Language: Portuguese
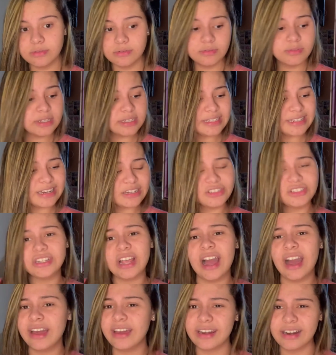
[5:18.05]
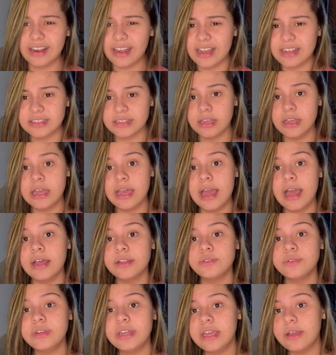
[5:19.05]
Não sei se era chácara, casa
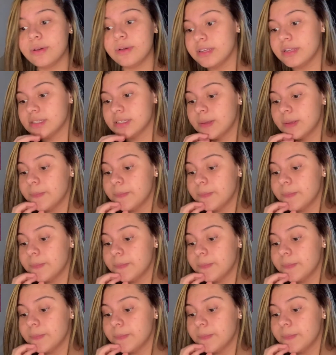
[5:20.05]
do Nicolas.